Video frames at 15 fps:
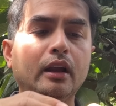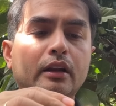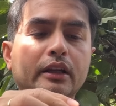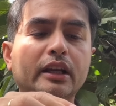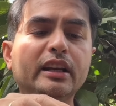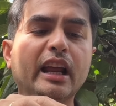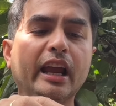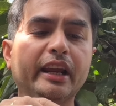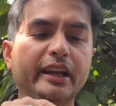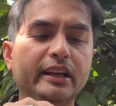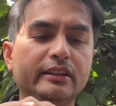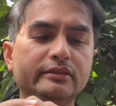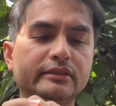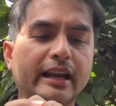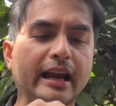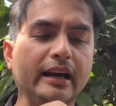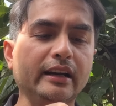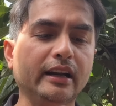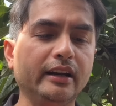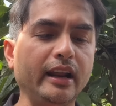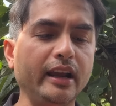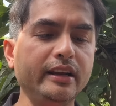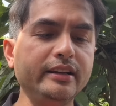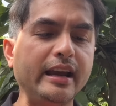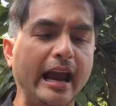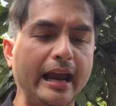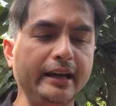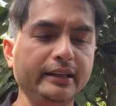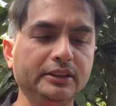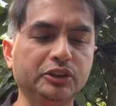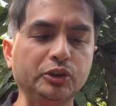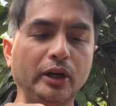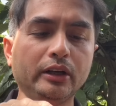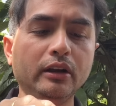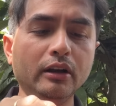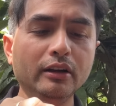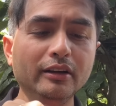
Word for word: Cái này á, ăn là để giải stress.